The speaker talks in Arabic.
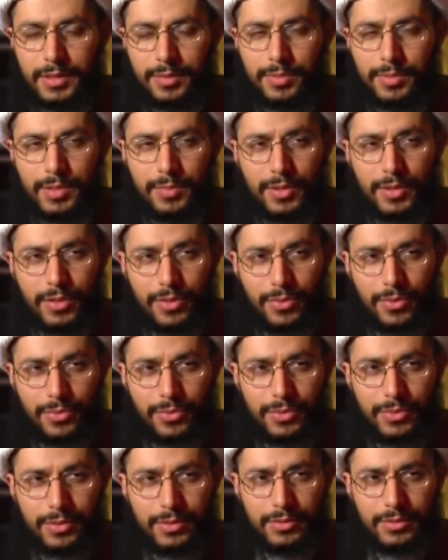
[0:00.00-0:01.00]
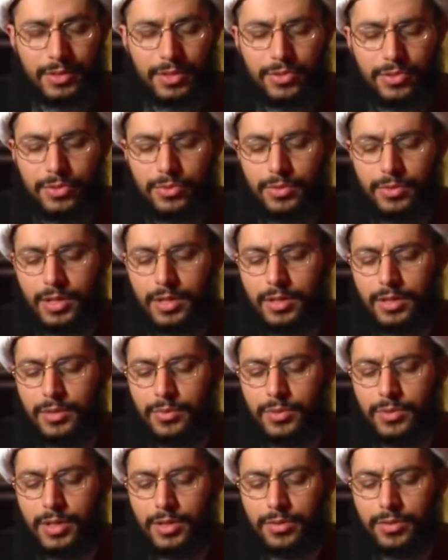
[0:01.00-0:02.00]
لابن منظور تجدون
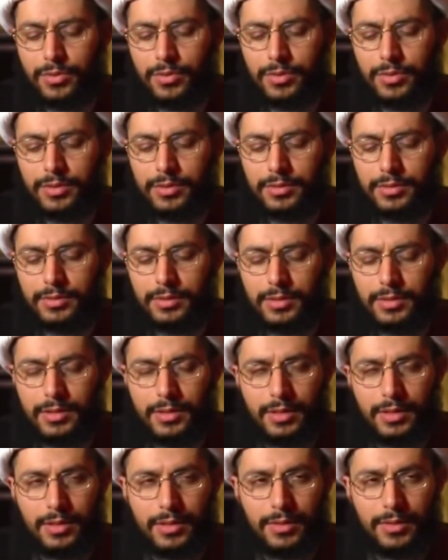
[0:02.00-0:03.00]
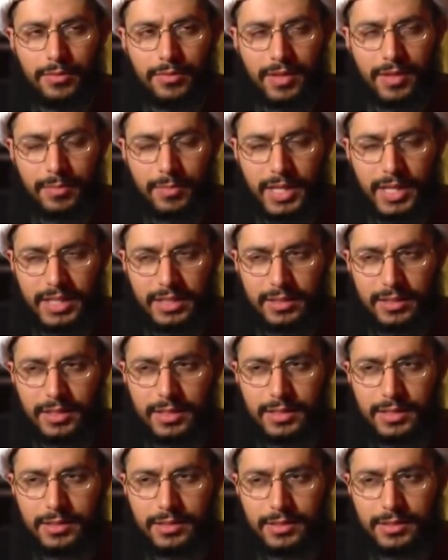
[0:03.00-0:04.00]
أنه يذكر في
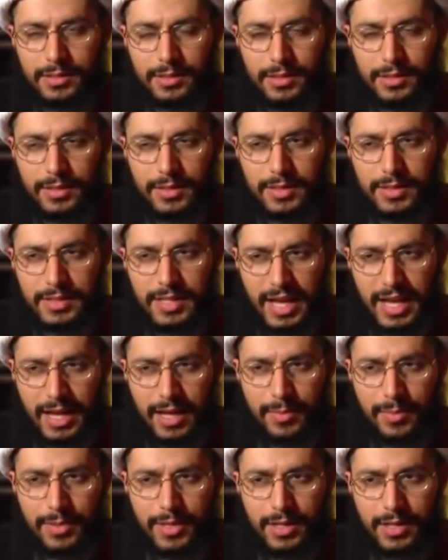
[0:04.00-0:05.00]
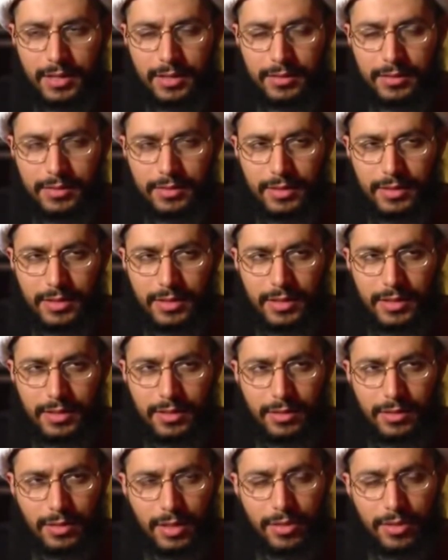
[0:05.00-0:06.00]
مادة صحبة
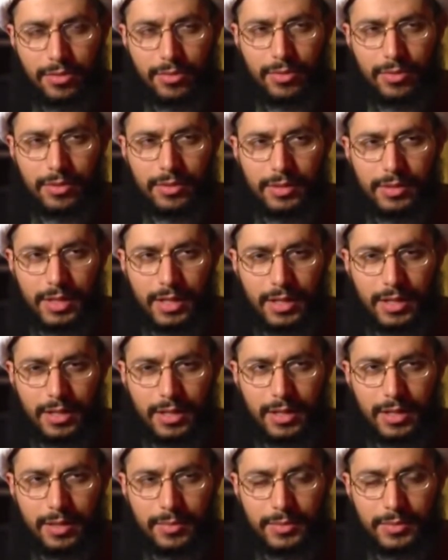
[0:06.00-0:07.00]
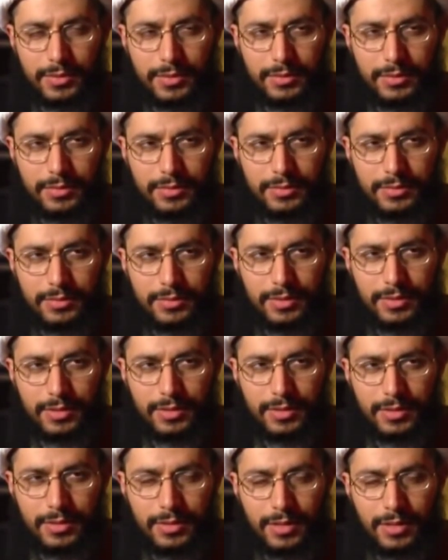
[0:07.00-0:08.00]
يذكر هذا الأمر
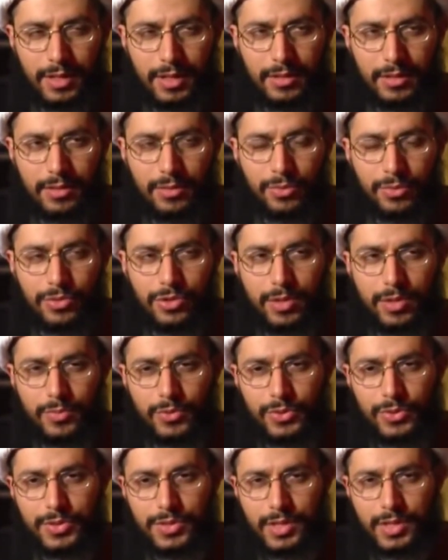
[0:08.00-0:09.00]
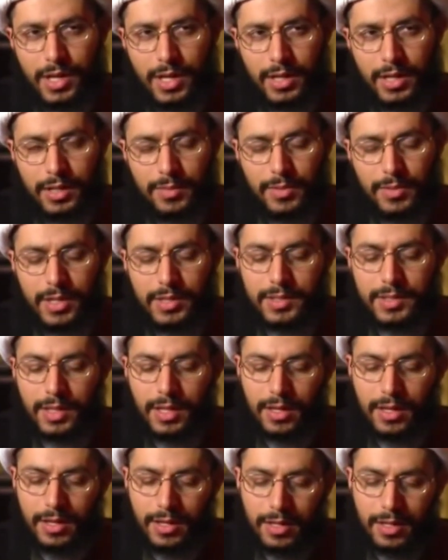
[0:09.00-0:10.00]
أنه جمع الصاحب
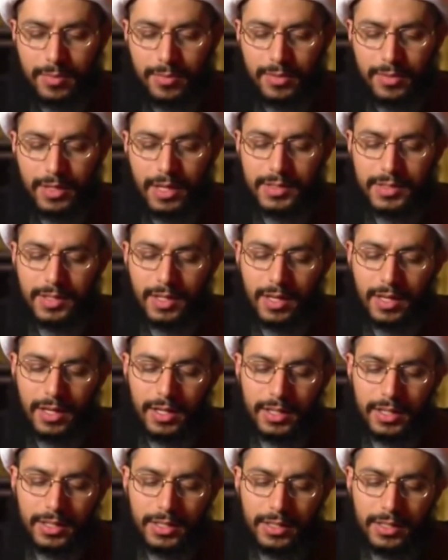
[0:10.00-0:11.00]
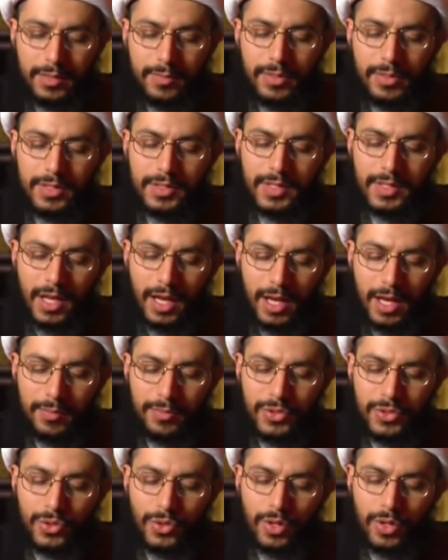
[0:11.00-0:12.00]
أصحاب أصاحيب صحب
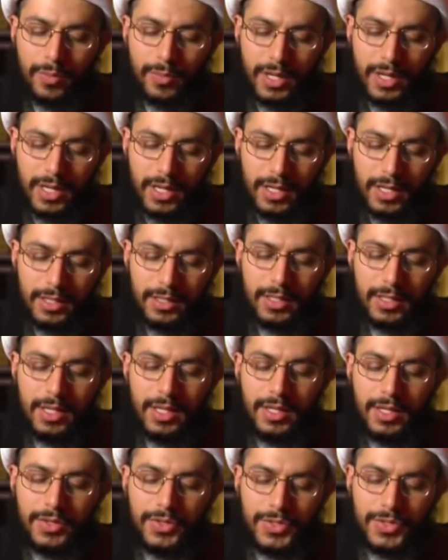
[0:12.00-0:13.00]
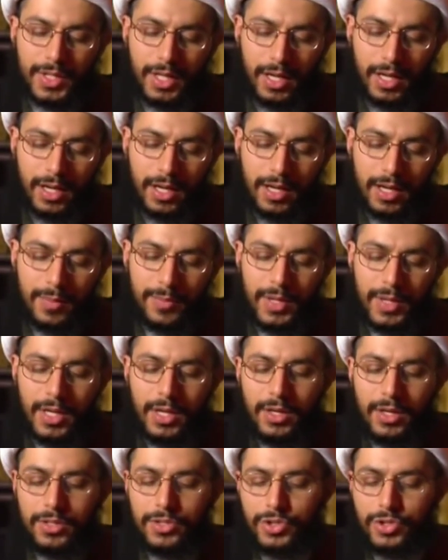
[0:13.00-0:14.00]
صحبان صحاب
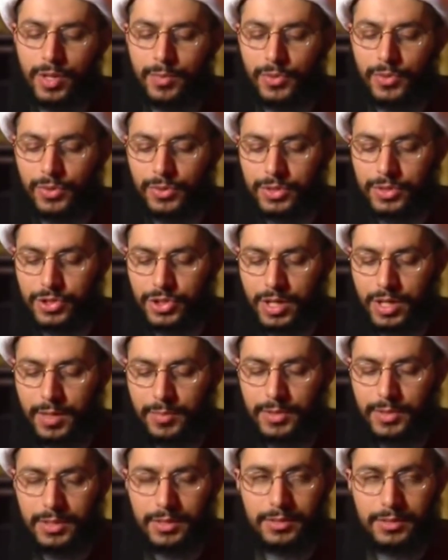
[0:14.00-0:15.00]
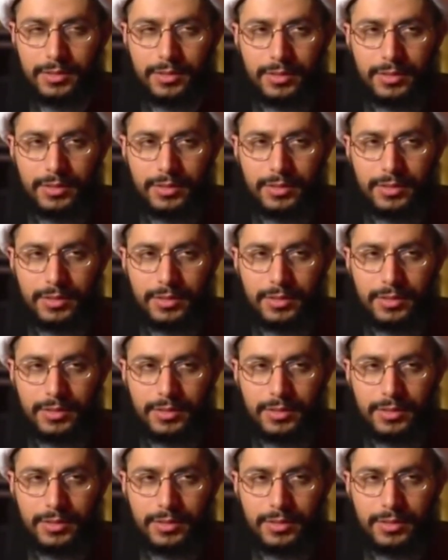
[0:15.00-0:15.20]
جمع الجمع